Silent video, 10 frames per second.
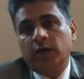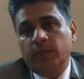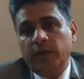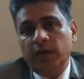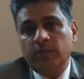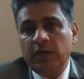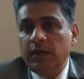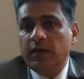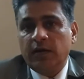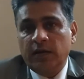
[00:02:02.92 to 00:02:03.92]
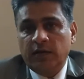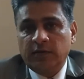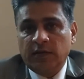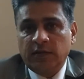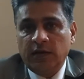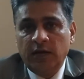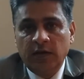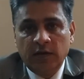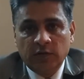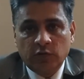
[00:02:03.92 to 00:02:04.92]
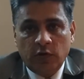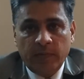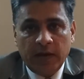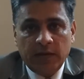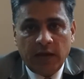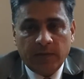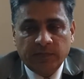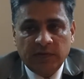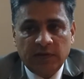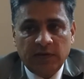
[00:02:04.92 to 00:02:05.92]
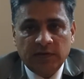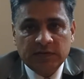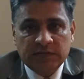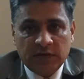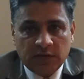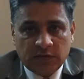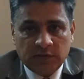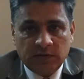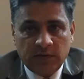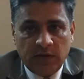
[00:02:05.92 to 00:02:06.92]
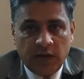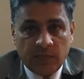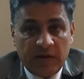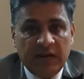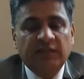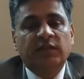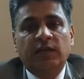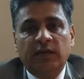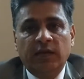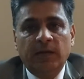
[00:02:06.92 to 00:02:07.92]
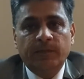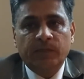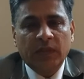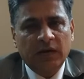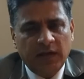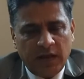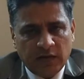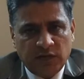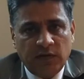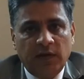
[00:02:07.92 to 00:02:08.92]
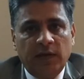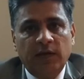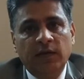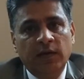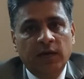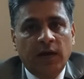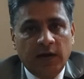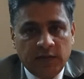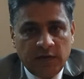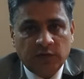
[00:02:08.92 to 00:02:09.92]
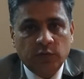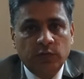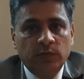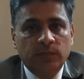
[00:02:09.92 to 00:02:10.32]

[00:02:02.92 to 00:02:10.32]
रुपए एक महीने का आने लग जाता है तो हमारी आपसे सख्त रिकमेंडेशन है ये डायरेक्शन है आदेश तो